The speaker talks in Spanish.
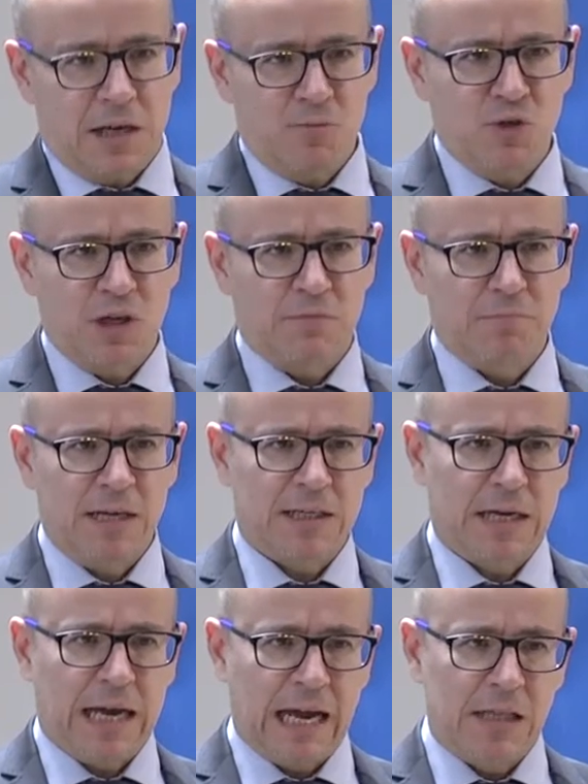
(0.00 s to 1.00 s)
hay muchas
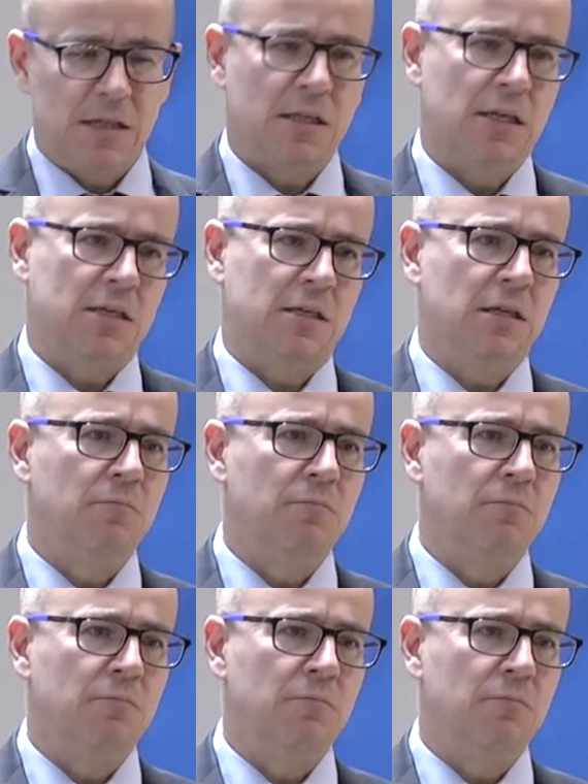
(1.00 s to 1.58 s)
más gentes